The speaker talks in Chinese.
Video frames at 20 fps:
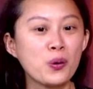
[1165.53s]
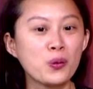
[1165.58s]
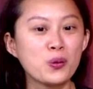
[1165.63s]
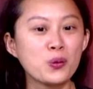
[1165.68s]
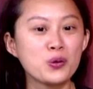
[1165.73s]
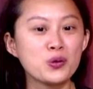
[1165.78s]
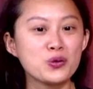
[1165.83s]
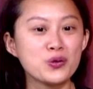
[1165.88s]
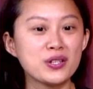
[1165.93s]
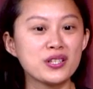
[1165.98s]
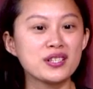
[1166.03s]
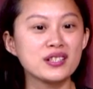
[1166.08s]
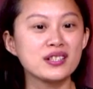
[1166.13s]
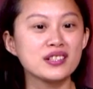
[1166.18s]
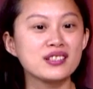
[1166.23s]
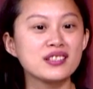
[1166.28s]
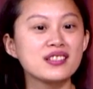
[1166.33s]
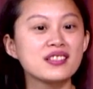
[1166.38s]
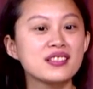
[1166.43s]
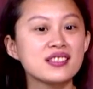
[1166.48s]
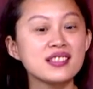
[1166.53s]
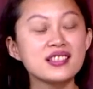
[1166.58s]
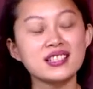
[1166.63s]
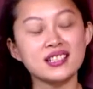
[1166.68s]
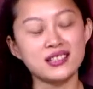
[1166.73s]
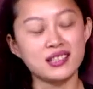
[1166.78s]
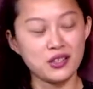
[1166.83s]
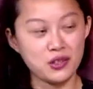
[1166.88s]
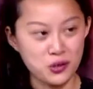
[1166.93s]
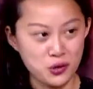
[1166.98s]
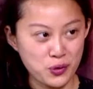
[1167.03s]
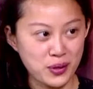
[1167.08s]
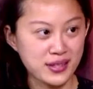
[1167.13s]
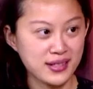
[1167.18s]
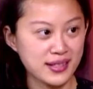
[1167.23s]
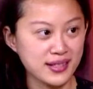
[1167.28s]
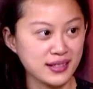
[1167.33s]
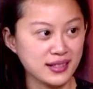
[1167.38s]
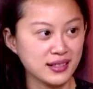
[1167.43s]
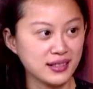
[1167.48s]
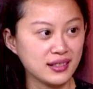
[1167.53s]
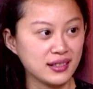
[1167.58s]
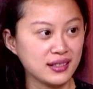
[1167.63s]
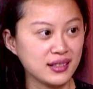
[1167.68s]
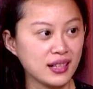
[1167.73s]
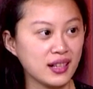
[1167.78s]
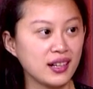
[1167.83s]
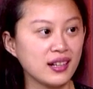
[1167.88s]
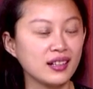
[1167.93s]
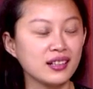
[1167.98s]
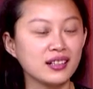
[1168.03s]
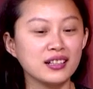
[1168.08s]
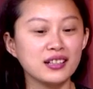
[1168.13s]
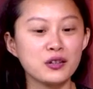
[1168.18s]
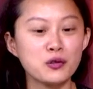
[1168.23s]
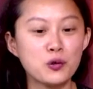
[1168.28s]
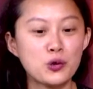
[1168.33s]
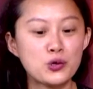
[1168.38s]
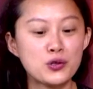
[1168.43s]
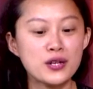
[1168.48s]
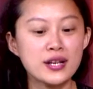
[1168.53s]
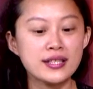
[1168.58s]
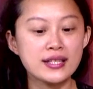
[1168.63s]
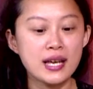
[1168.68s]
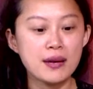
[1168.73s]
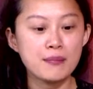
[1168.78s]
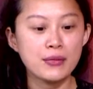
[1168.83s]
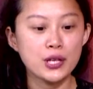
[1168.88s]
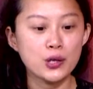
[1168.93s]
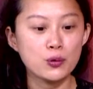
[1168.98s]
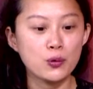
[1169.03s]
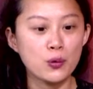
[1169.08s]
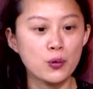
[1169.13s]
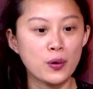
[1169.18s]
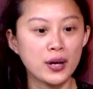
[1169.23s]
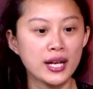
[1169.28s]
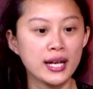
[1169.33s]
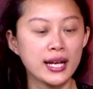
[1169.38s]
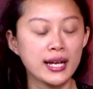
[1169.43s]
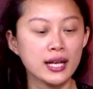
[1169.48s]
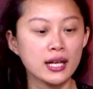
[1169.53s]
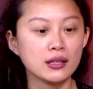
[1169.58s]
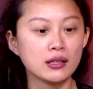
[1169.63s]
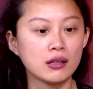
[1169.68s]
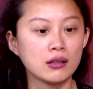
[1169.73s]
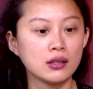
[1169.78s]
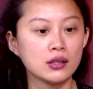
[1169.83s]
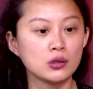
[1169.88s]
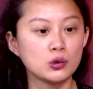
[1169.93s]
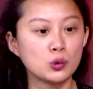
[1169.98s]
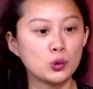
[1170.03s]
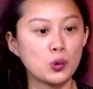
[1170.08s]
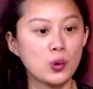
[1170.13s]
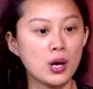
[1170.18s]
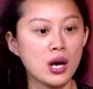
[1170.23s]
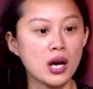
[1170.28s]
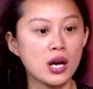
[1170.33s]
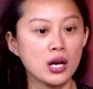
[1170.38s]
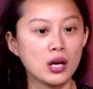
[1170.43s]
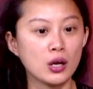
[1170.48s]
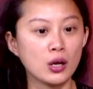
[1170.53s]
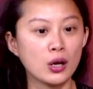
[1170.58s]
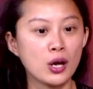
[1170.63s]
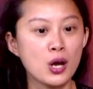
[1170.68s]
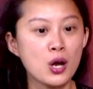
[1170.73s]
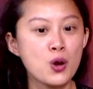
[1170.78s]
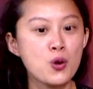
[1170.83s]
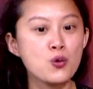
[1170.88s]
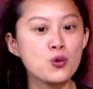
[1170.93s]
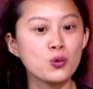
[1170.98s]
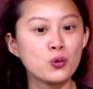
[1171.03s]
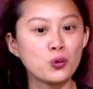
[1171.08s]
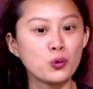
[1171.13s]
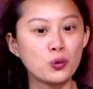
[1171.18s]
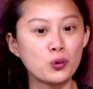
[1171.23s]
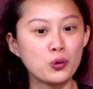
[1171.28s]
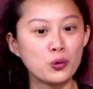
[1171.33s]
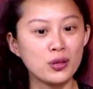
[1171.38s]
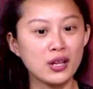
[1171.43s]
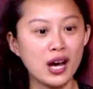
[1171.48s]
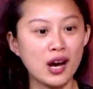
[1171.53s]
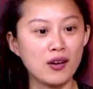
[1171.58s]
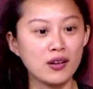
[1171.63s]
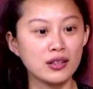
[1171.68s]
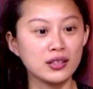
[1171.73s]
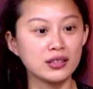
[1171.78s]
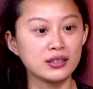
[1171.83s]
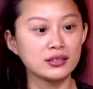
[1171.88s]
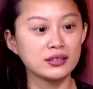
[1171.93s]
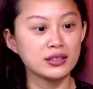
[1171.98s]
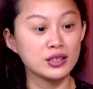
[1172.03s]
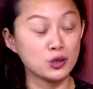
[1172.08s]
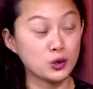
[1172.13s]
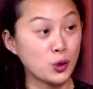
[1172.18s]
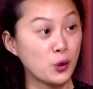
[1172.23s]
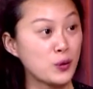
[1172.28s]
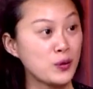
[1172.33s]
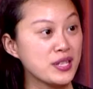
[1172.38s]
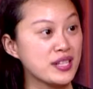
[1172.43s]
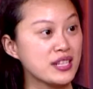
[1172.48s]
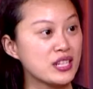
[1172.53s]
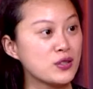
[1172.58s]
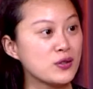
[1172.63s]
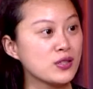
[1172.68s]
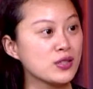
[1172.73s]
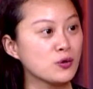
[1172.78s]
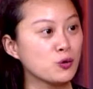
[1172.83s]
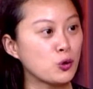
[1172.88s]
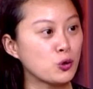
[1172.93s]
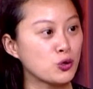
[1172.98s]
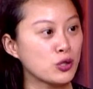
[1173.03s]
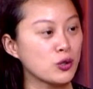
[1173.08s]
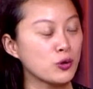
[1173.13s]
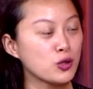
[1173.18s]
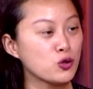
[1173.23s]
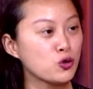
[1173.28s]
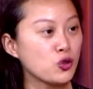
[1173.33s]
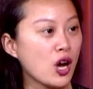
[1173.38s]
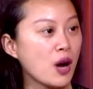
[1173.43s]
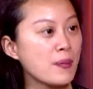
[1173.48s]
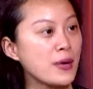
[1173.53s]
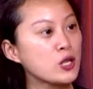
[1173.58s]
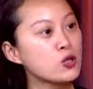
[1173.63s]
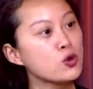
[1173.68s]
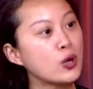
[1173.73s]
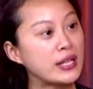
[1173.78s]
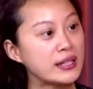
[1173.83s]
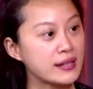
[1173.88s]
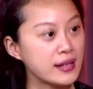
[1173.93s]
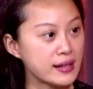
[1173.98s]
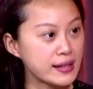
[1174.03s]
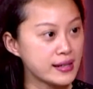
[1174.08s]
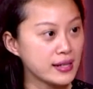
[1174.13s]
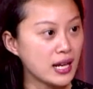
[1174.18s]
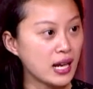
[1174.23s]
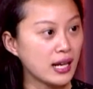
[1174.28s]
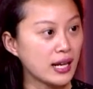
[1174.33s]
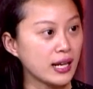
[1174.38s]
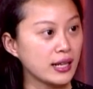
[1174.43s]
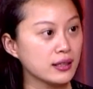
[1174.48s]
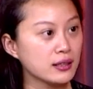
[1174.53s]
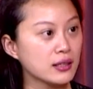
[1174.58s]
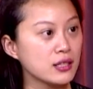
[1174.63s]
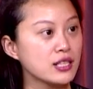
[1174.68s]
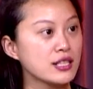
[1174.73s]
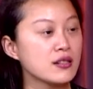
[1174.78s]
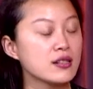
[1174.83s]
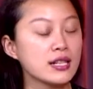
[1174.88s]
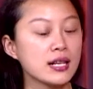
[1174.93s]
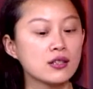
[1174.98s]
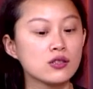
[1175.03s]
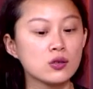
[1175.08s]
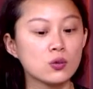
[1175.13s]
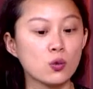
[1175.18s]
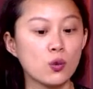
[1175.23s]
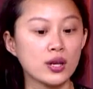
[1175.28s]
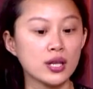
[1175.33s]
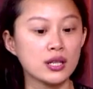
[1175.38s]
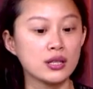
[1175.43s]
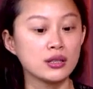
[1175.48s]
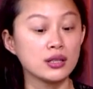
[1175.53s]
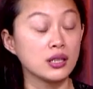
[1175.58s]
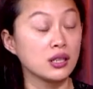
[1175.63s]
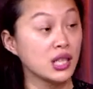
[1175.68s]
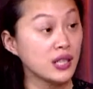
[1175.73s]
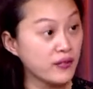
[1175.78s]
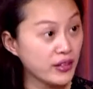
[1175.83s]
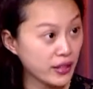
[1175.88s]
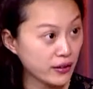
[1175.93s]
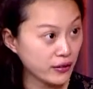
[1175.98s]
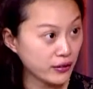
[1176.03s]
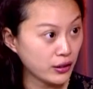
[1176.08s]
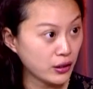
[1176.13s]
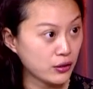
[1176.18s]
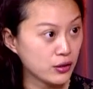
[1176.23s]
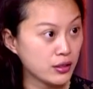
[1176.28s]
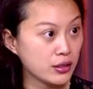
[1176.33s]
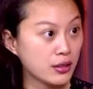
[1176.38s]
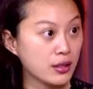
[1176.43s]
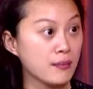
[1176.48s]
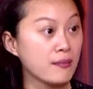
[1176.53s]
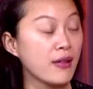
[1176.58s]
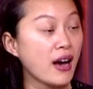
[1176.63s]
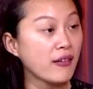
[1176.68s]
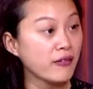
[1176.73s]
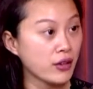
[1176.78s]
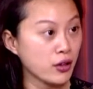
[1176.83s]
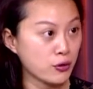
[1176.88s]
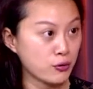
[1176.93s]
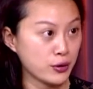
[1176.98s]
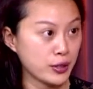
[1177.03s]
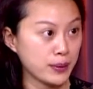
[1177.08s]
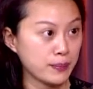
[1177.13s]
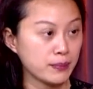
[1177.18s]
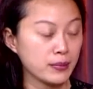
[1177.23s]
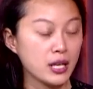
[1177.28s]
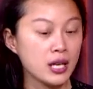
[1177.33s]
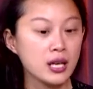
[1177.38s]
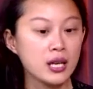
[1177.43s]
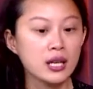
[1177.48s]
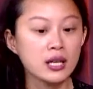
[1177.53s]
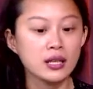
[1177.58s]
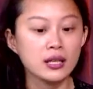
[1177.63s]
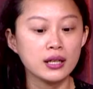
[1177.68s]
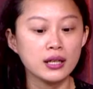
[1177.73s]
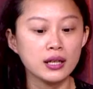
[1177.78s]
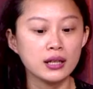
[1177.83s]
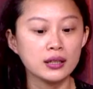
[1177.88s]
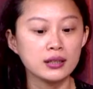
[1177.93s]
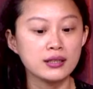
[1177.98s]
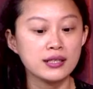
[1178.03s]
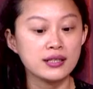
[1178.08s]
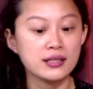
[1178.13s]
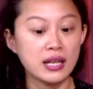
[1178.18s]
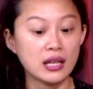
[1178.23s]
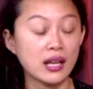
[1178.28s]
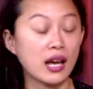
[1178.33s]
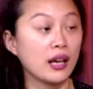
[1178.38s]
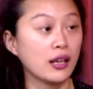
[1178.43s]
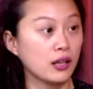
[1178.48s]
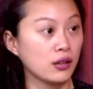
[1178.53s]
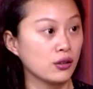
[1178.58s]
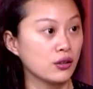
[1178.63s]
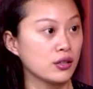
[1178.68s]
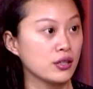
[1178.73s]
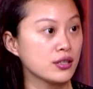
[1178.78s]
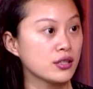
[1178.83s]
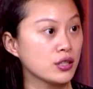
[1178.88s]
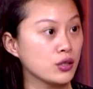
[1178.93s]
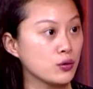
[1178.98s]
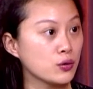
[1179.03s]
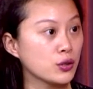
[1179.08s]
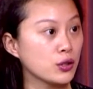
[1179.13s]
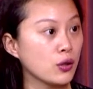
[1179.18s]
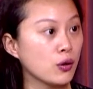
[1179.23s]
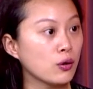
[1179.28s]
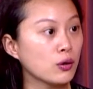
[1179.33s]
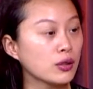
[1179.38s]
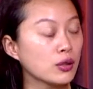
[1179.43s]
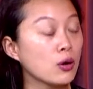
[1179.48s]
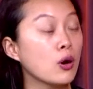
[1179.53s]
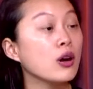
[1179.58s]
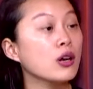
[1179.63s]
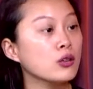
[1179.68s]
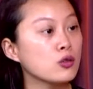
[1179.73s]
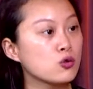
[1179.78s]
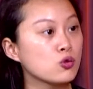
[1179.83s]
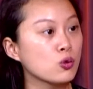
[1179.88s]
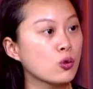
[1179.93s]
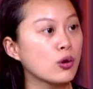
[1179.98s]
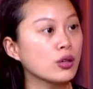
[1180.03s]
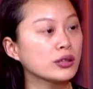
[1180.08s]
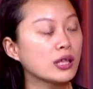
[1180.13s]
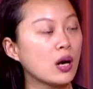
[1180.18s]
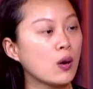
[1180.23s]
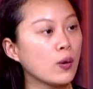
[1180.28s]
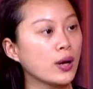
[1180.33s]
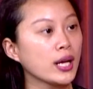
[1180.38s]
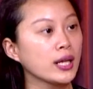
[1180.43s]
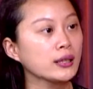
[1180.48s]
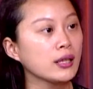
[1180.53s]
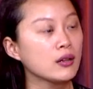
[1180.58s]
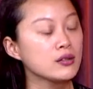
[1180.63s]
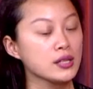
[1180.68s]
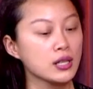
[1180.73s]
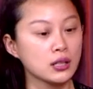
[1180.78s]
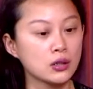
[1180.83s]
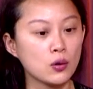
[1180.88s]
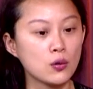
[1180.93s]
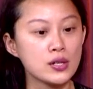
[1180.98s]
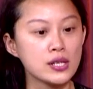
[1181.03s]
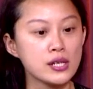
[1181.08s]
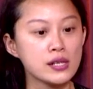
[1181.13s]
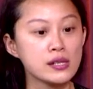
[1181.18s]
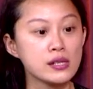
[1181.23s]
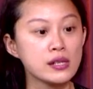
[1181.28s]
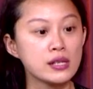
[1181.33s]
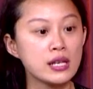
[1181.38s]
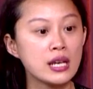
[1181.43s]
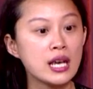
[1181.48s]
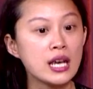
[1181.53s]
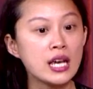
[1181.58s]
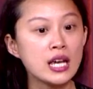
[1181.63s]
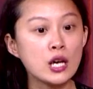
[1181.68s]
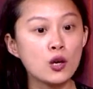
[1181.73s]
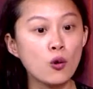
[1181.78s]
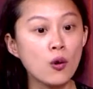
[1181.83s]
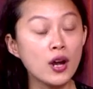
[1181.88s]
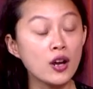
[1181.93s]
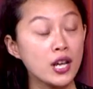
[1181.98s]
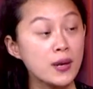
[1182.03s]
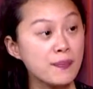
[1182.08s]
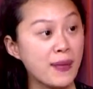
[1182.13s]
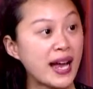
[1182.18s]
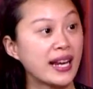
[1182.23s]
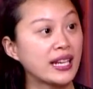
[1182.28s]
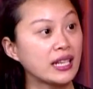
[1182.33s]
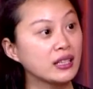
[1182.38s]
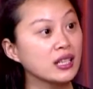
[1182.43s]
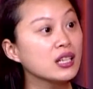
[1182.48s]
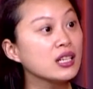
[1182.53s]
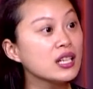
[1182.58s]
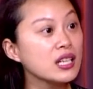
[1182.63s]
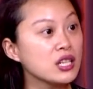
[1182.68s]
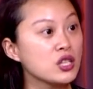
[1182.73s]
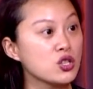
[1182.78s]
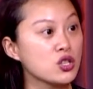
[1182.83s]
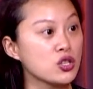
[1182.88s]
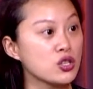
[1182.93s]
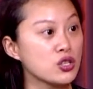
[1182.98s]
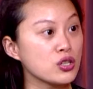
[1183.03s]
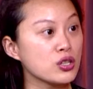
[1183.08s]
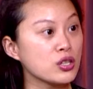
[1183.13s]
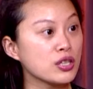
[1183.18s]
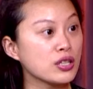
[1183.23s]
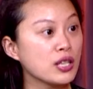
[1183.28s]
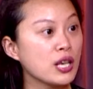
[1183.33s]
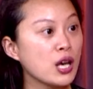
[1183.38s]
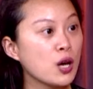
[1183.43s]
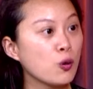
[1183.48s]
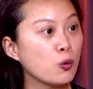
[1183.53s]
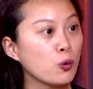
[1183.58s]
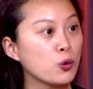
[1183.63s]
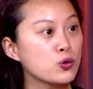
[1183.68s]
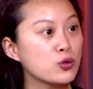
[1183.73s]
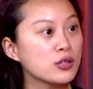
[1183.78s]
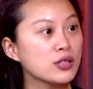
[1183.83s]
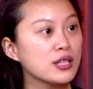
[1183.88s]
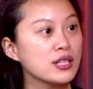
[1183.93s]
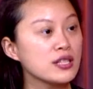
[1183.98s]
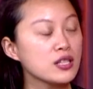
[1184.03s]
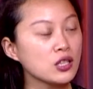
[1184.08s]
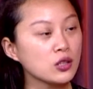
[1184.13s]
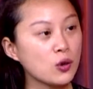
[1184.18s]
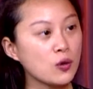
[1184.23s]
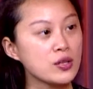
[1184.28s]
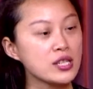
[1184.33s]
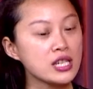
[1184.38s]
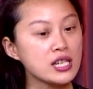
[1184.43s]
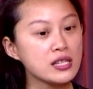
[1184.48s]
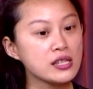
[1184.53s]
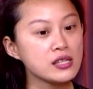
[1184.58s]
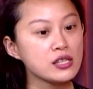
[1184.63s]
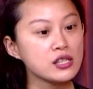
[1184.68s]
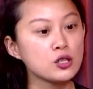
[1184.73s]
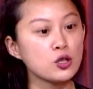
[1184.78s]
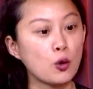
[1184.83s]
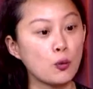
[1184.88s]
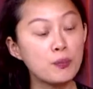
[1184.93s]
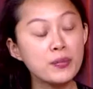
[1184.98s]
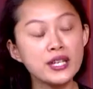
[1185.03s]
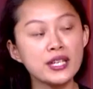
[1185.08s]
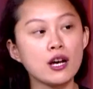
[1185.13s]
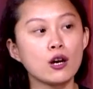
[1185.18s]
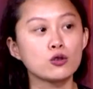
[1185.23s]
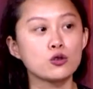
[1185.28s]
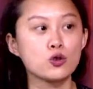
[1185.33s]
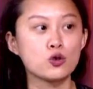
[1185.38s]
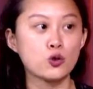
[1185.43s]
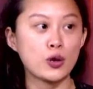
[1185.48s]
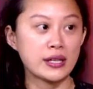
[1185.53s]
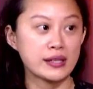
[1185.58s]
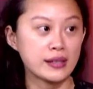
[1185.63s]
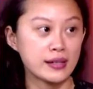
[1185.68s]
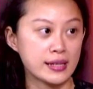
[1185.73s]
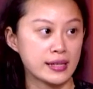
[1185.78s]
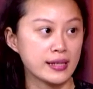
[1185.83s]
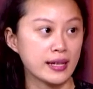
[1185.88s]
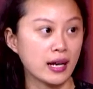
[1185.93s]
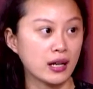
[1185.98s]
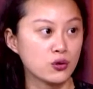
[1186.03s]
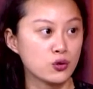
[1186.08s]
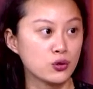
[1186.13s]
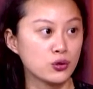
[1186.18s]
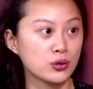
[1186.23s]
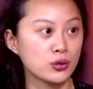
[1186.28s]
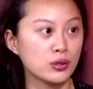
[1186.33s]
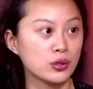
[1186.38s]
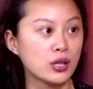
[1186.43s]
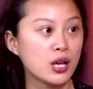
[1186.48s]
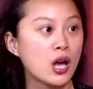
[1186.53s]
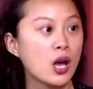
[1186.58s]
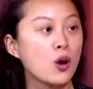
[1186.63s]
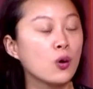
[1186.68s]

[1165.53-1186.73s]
我觉得是自己的选择。呃，我觉得在美国，我可以看到很多很古老的东西，就是我觉得需要被传承下来的。就像是我跟 The Living Theater、跟 Martha Graham、跟 Stella a l l e r Studio 合作，然后我看到这些东西是快要一百年的历史，我觉得这东西是有必要去传承下去的。